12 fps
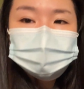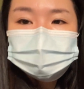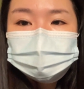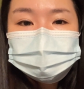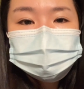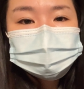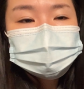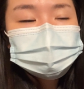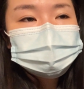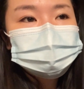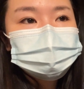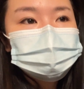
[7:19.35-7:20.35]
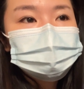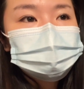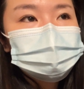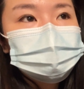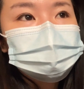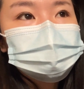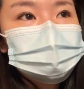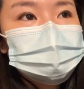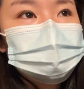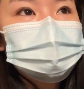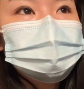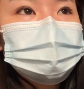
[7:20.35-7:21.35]
看看能不能就是趁
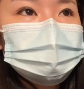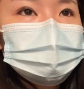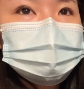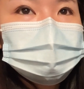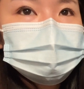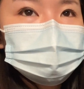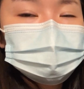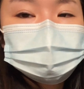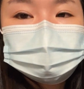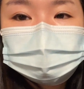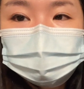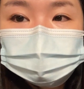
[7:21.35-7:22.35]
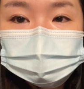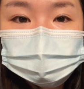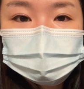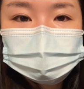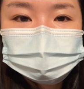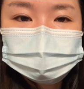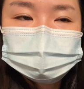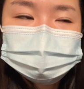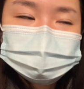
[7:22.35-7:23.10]
此减个肥之类的。